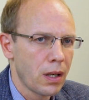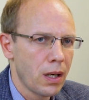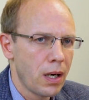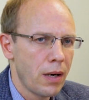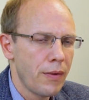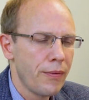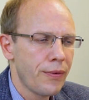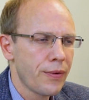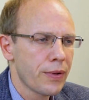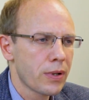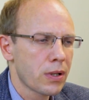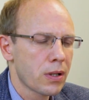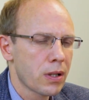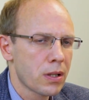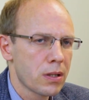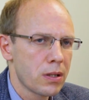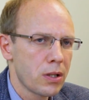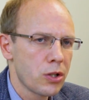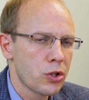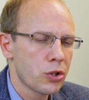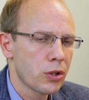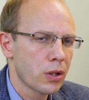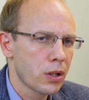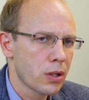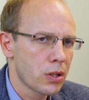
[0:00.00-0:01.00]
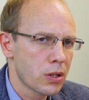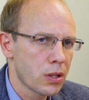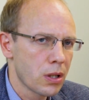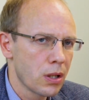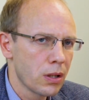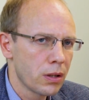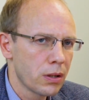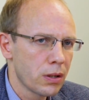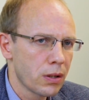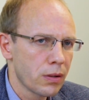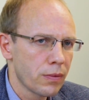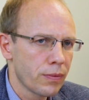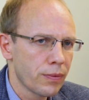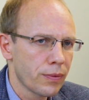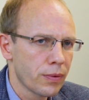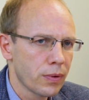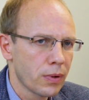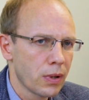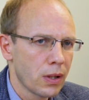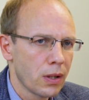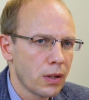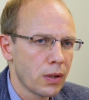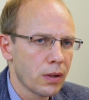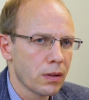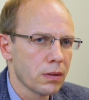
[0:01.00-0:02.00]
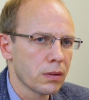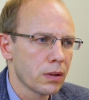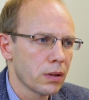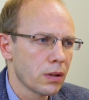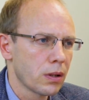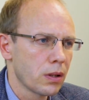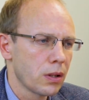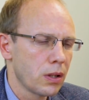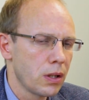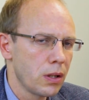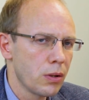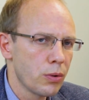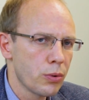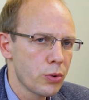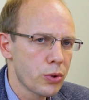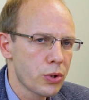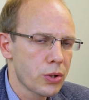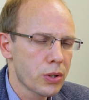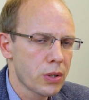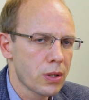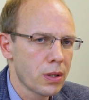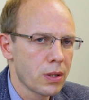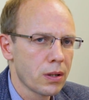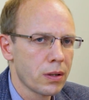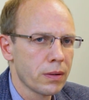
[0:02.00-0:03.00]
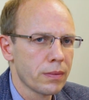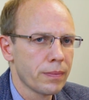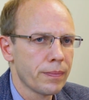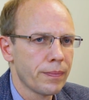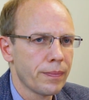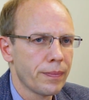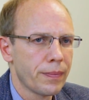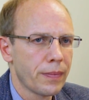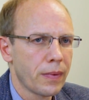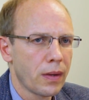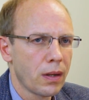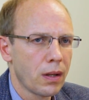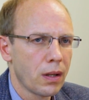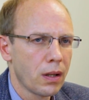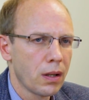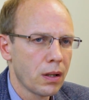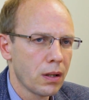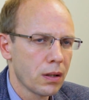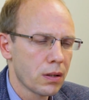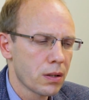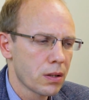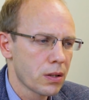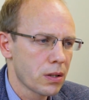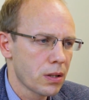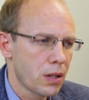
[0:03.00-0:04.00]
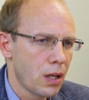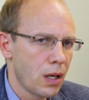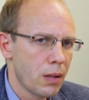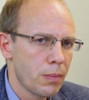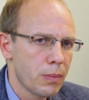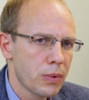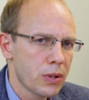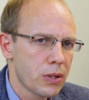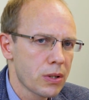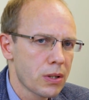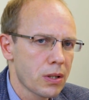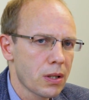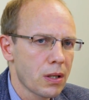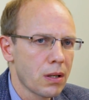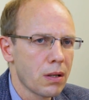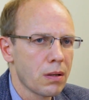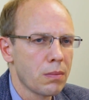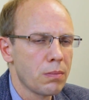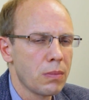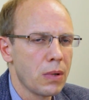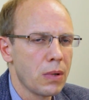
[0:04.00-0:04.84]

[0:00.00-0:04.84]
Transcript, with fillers: Амфоры различных центров – Хиуса, Самоса,